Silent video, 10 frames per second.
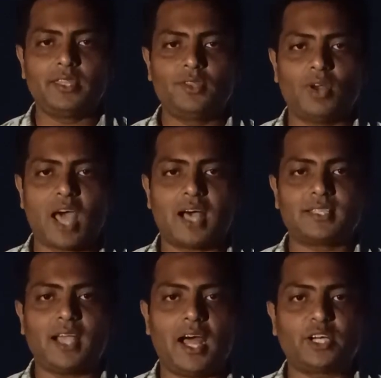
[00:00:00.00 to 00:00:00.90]
ঈদুল
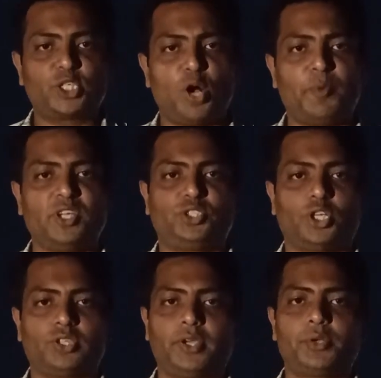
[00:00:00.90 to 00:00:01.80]
আজহার
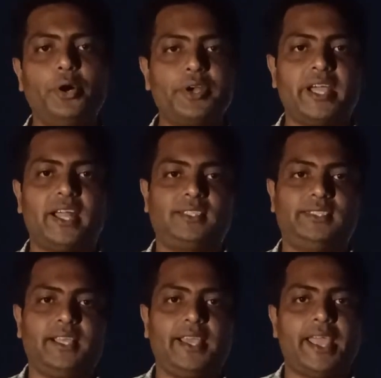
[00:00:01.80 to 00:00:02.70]
সময় যতই ঘনিয়ে
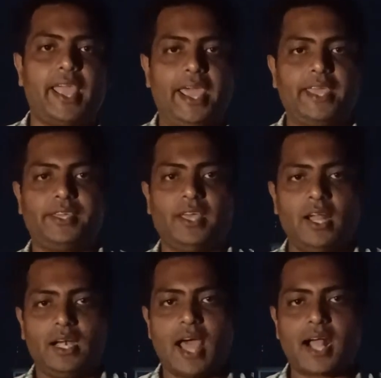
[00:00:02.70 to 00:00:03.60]
আসছে এই
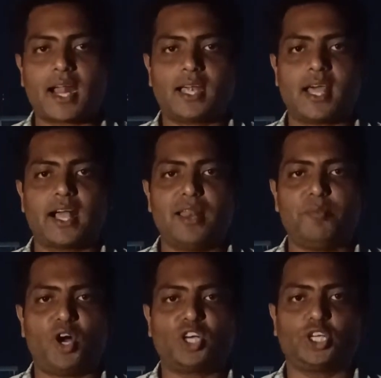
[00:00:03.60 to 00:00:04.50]
ঢাকা
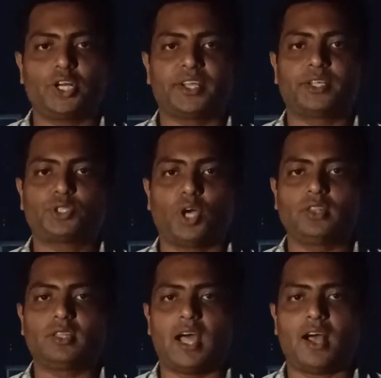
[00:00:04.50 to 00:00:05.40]
টাঙ্গাইল মহাসড়কের
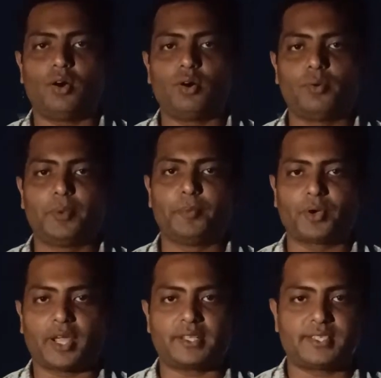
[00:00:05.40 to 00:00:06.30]
চন্দ্রা
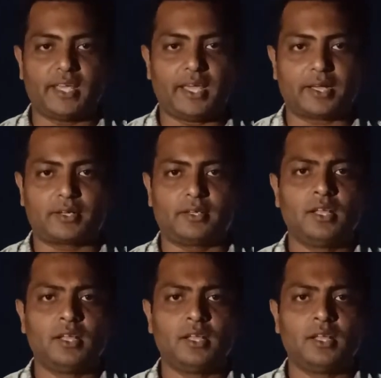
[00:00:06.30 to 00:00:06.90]
অভিমুখের যে